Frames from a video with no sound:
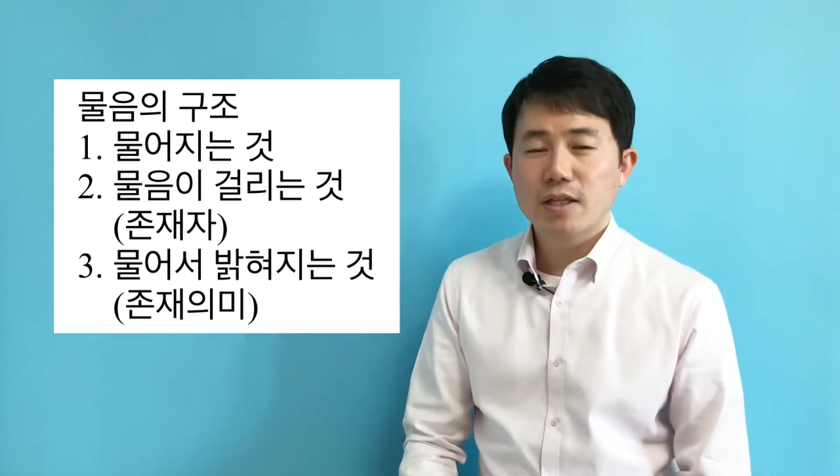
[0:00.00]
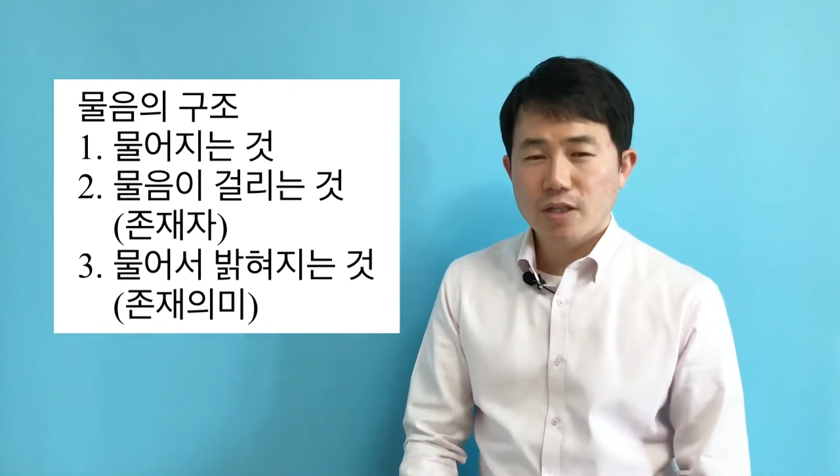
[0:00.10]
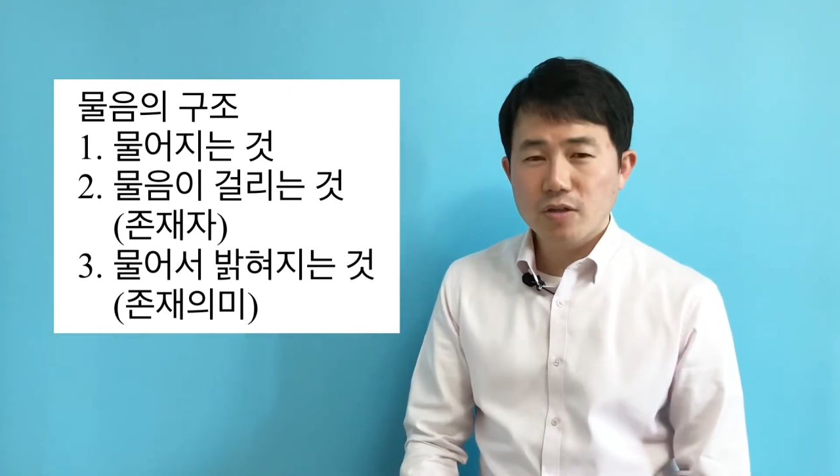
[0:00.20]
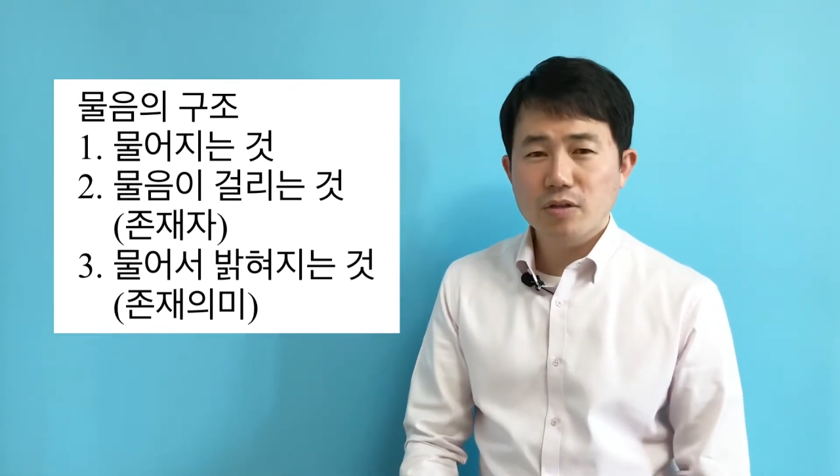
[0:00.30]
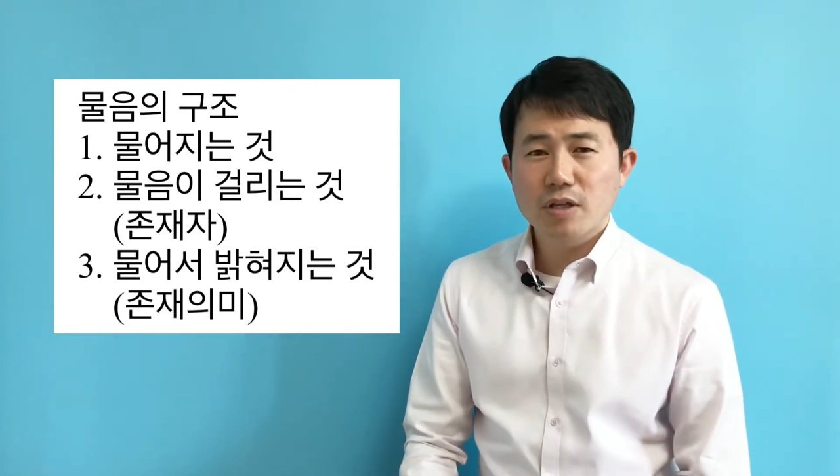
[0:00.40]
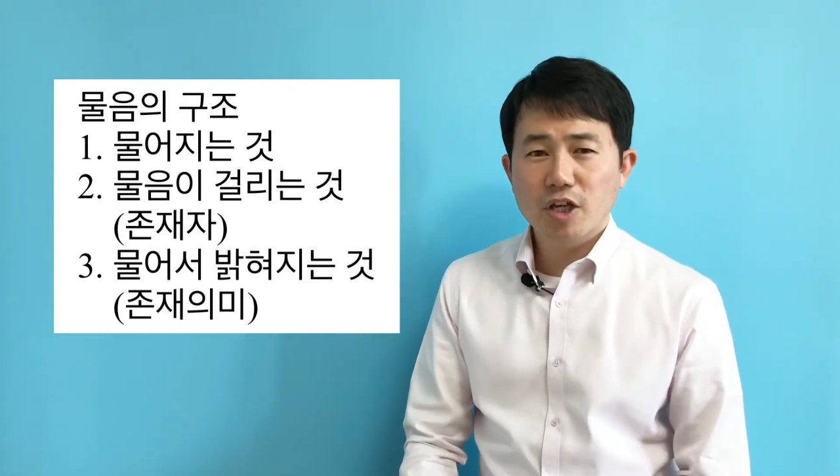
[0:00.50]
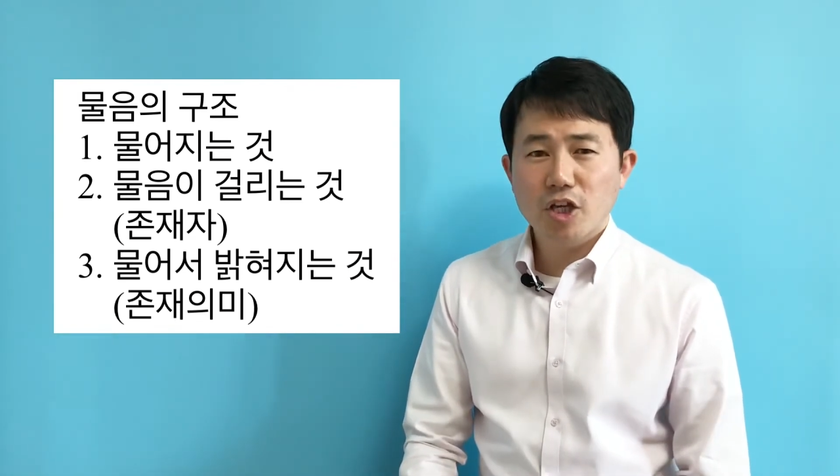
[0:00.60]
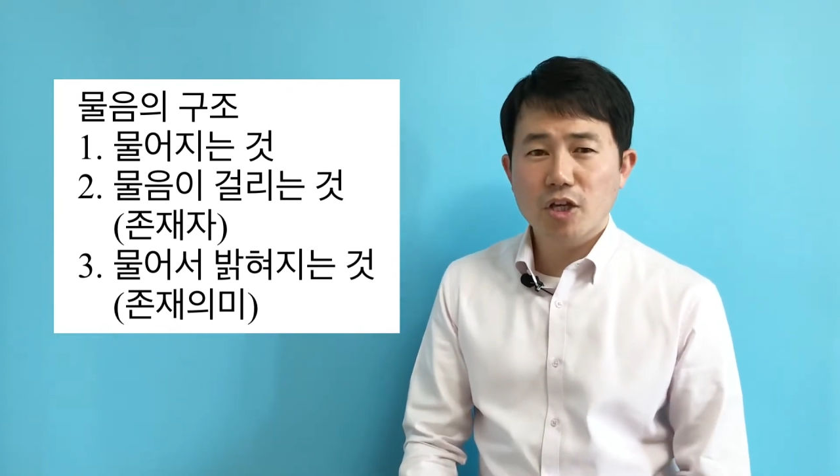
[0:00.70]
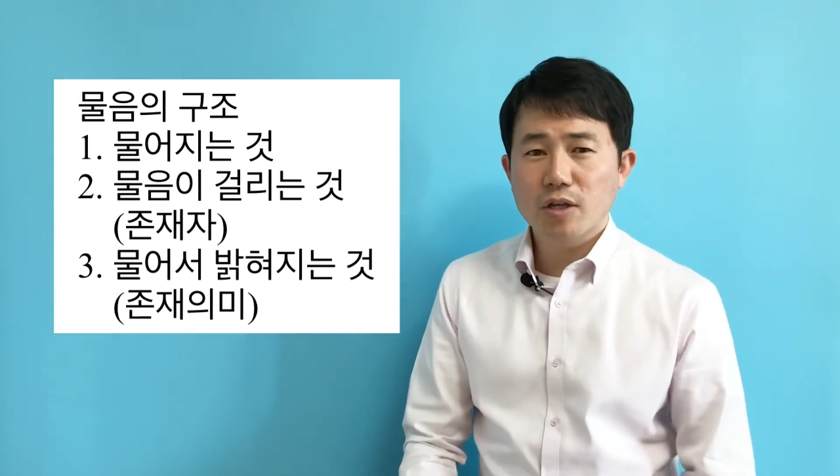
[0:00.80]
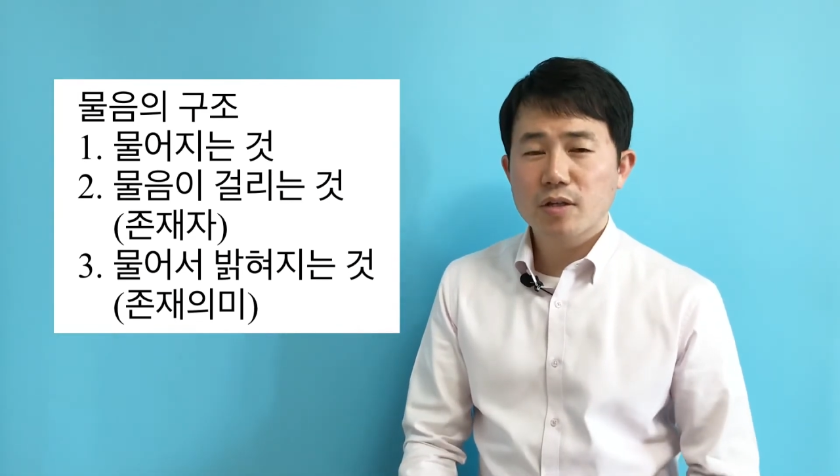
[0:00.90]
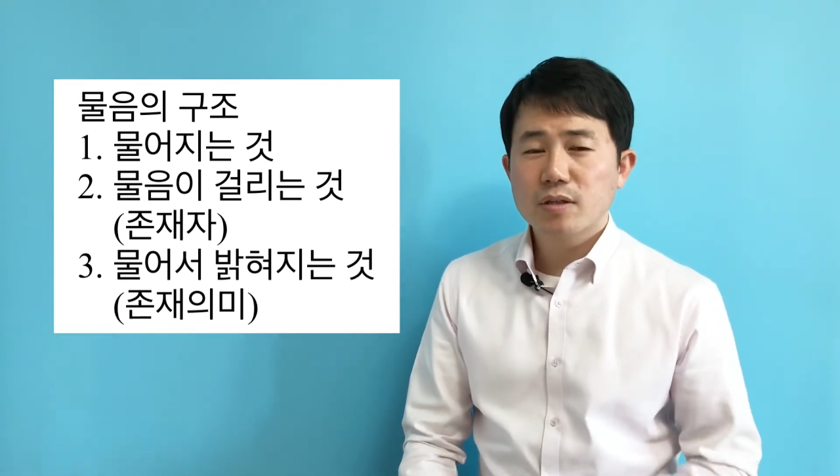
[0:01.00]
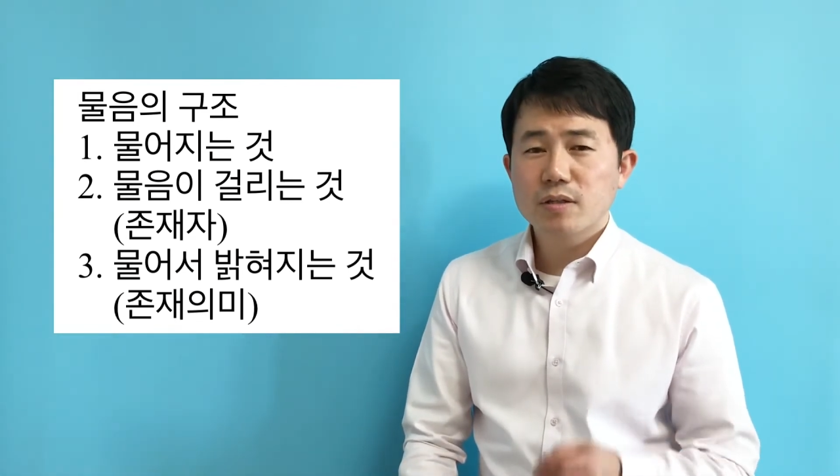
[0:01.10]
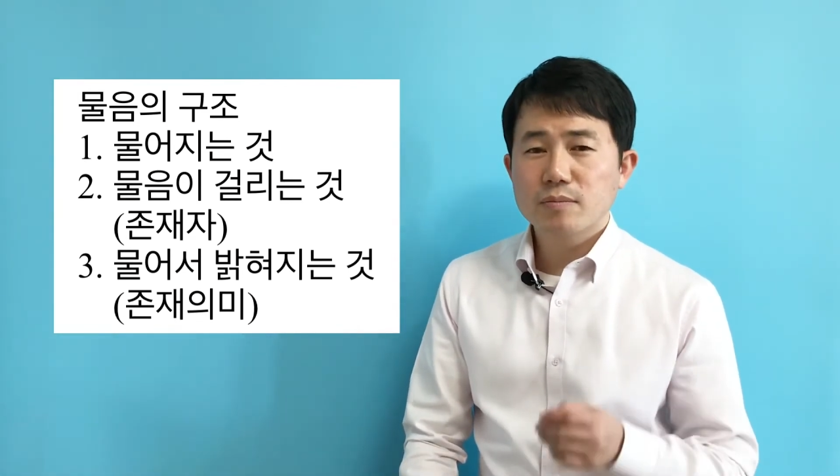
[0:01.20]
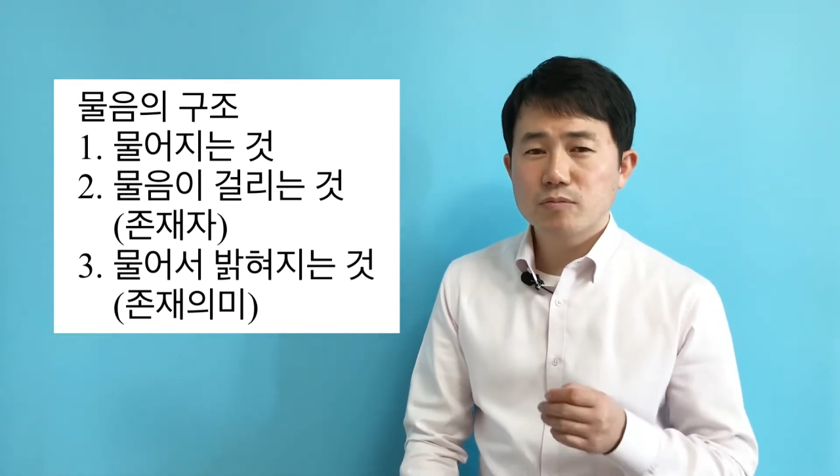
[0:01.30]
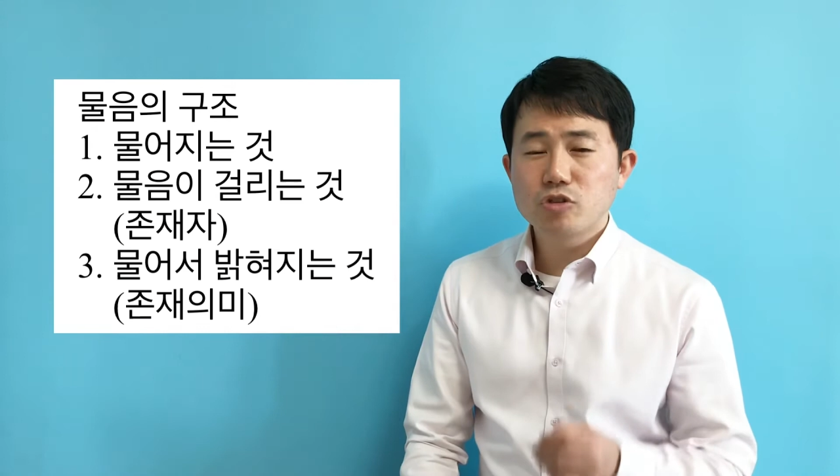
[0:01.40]
이렇게
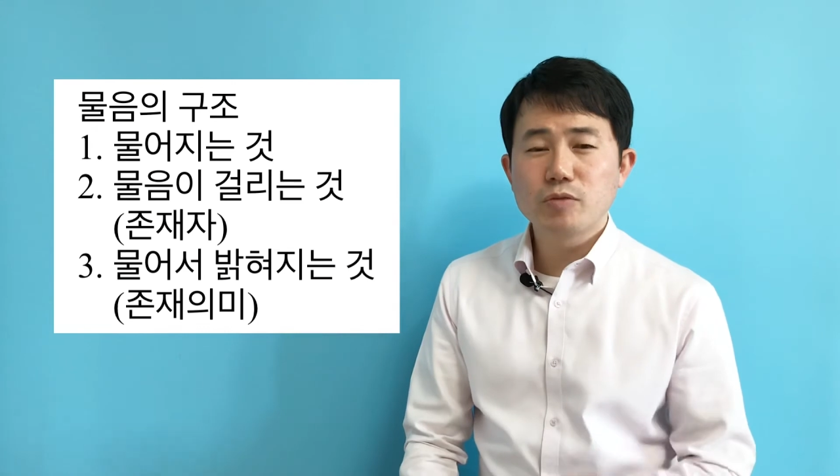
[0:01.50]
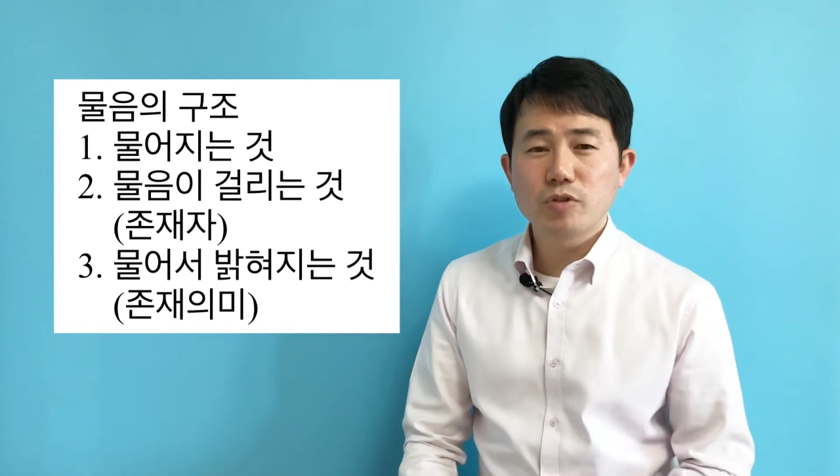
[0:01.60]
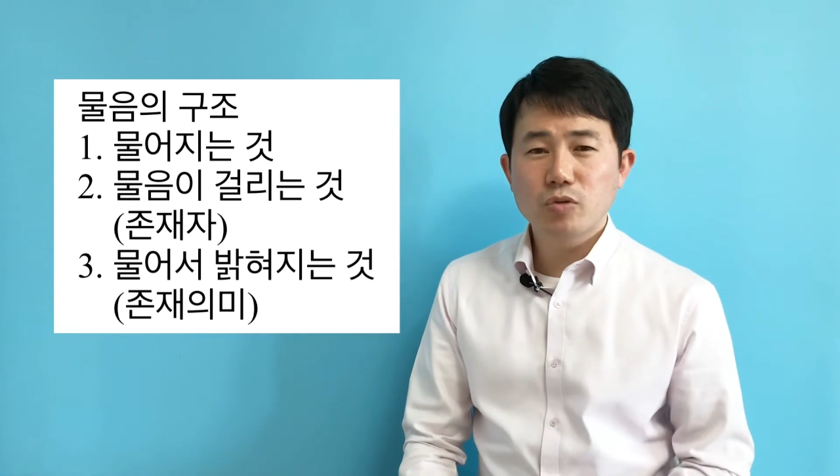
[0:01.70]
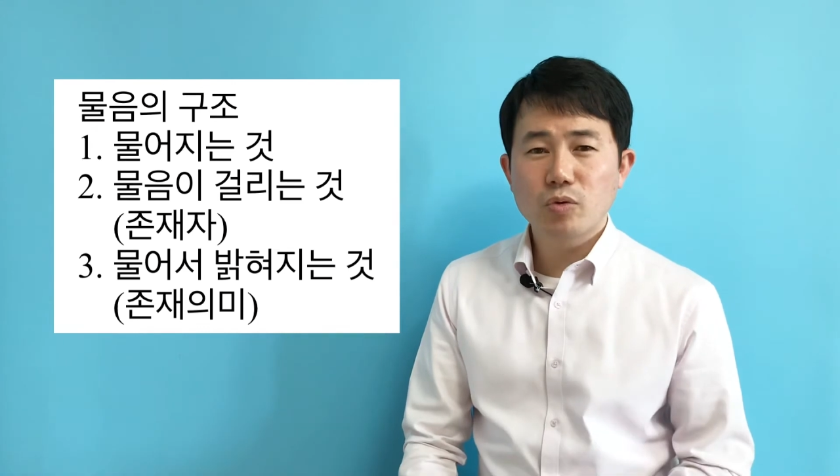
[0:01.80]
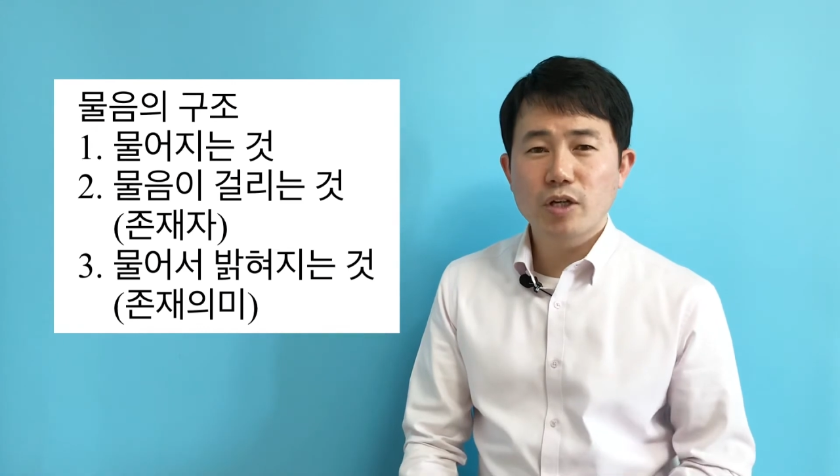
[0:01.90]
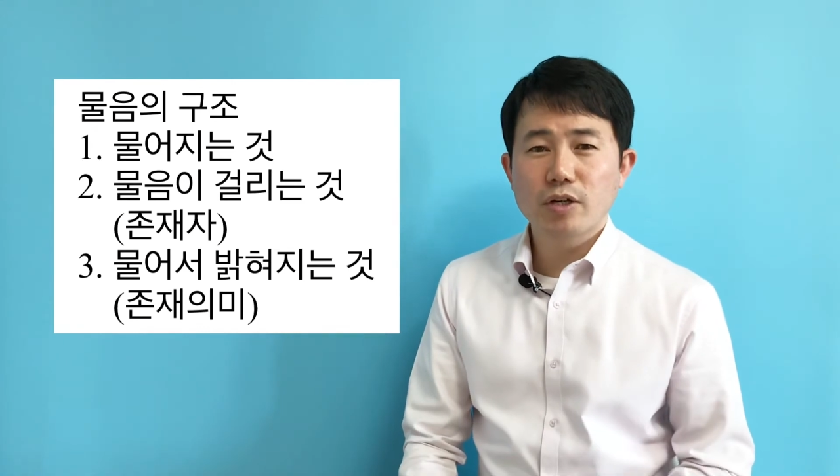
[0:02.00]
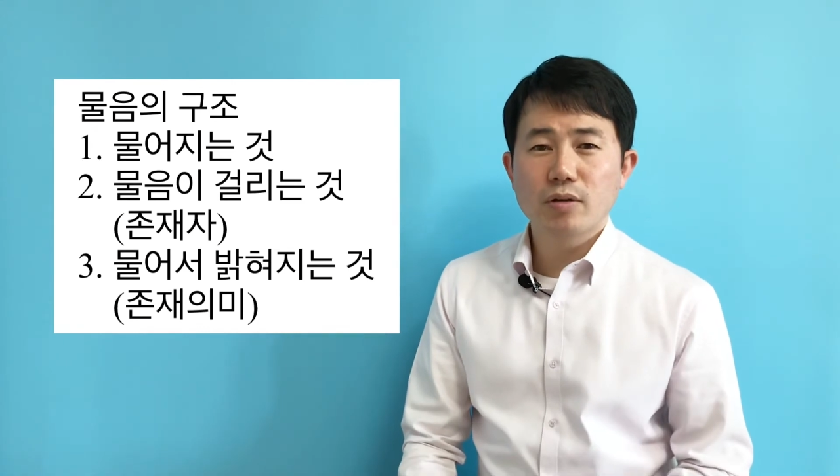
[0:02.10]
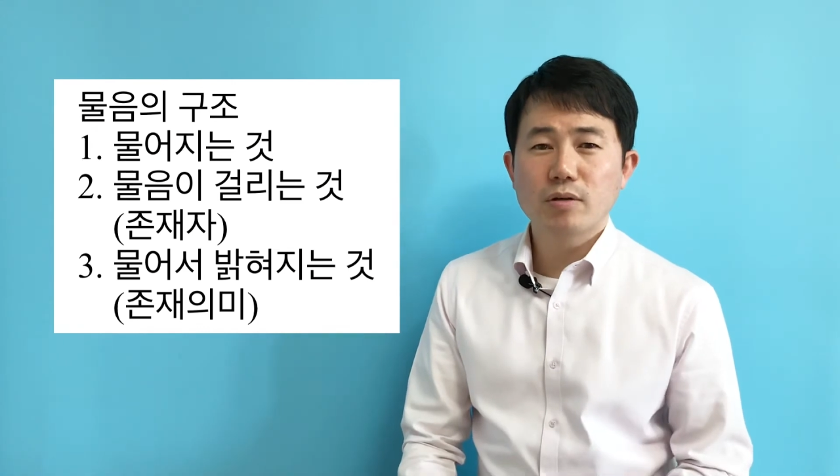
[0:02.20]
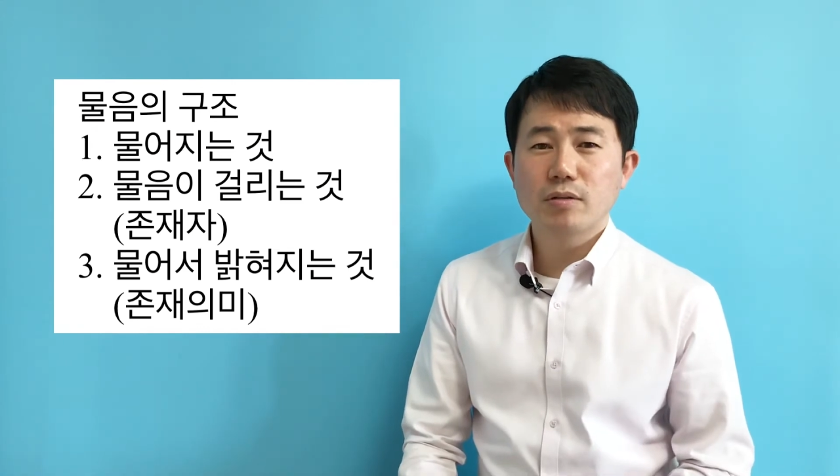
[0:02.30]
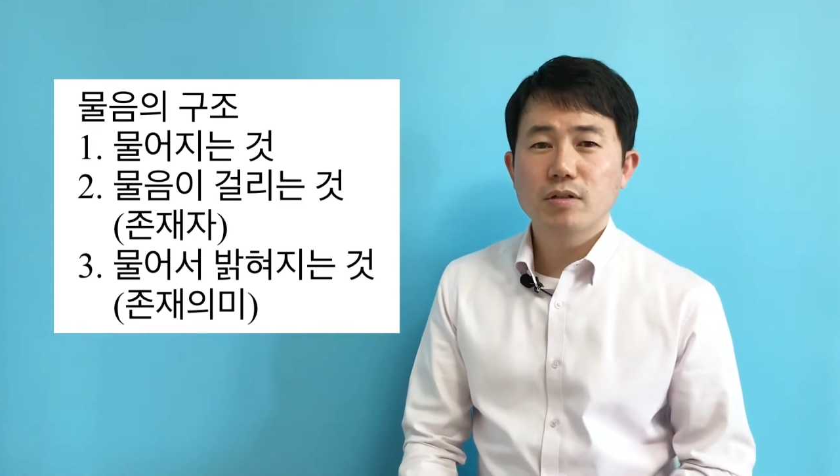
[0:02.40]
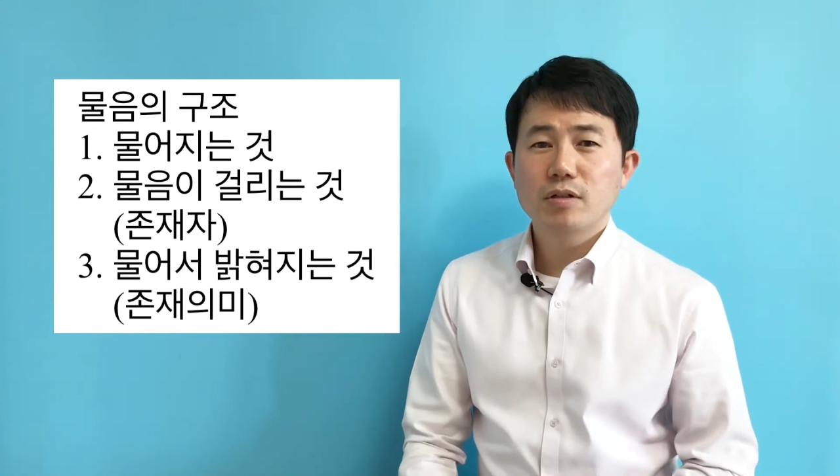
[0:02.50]
물음을 통하여